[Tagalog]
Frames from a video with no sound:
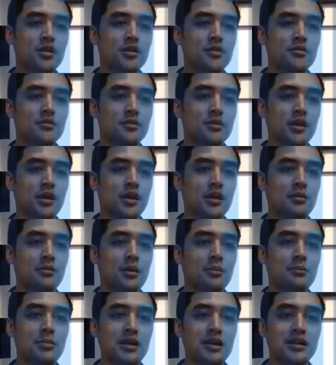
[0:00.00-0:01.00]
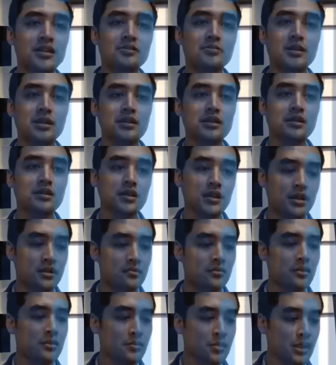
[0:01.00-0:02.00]
eh, uh, mabilis mag, uh,
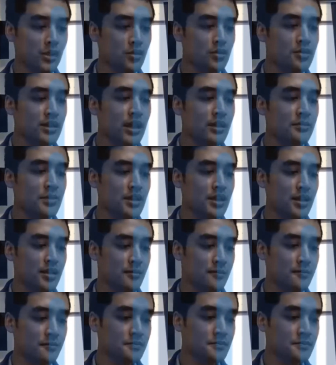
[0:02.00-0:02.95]
makontaminate.